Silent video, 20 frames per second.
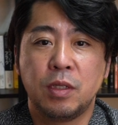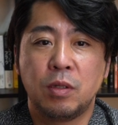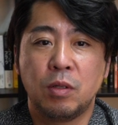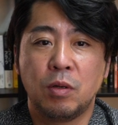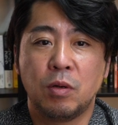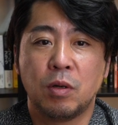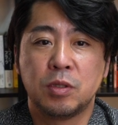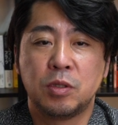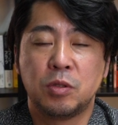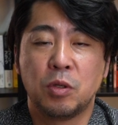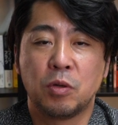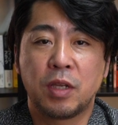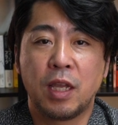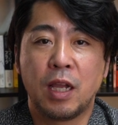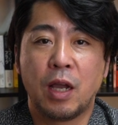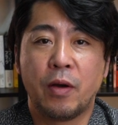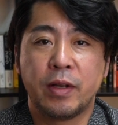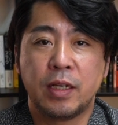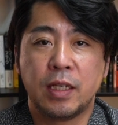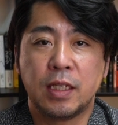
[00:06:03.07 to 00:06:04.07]
いと条
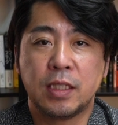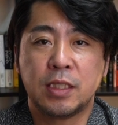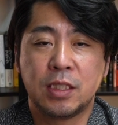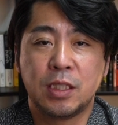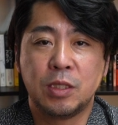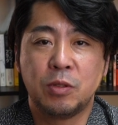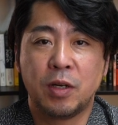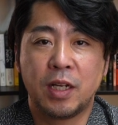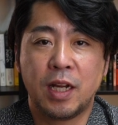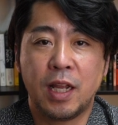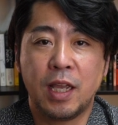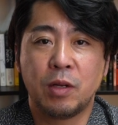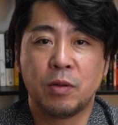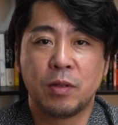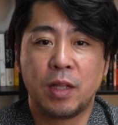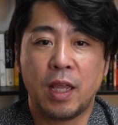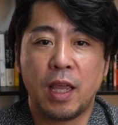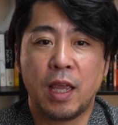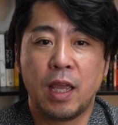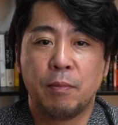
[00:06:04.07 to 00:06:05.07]
件が悪い、信用がない
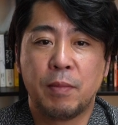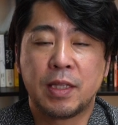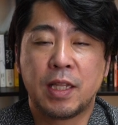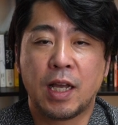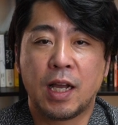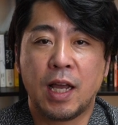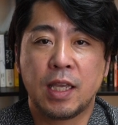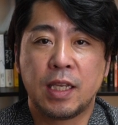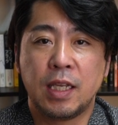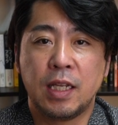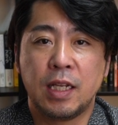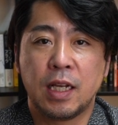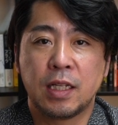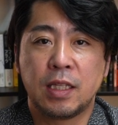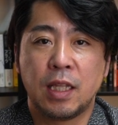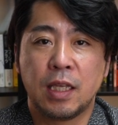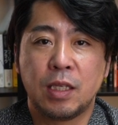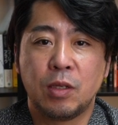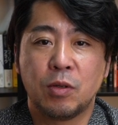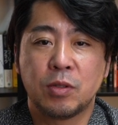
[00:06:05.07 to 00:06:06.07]
ので、まあ、高い金利
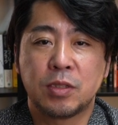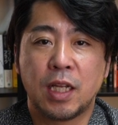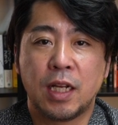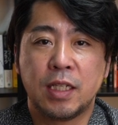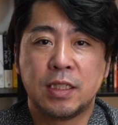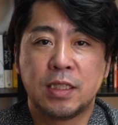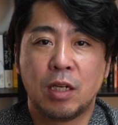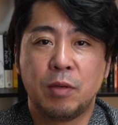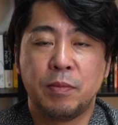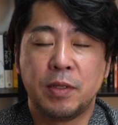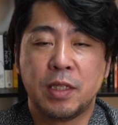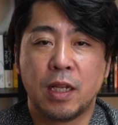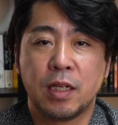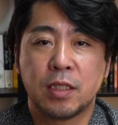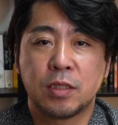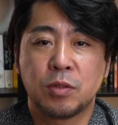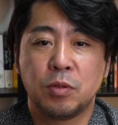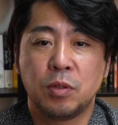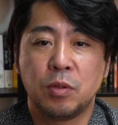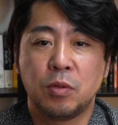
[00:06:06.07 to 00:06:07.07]
が適用されちゃうみたい
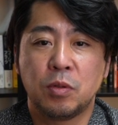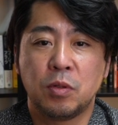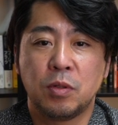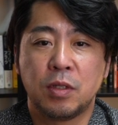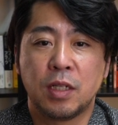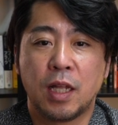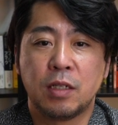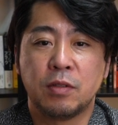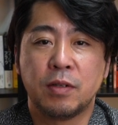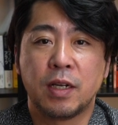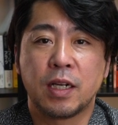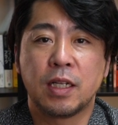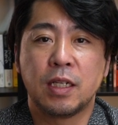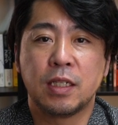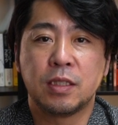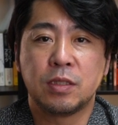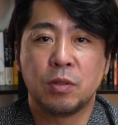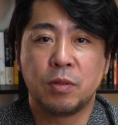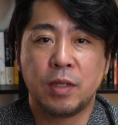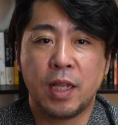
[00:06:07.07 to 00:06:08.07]
な、そういうことになるわけ
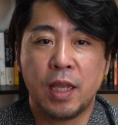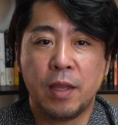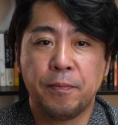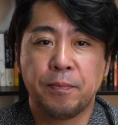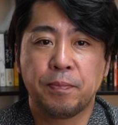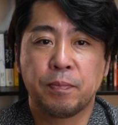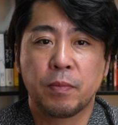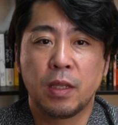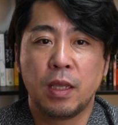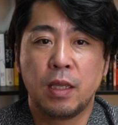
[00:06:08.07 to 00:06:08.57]
ですよね。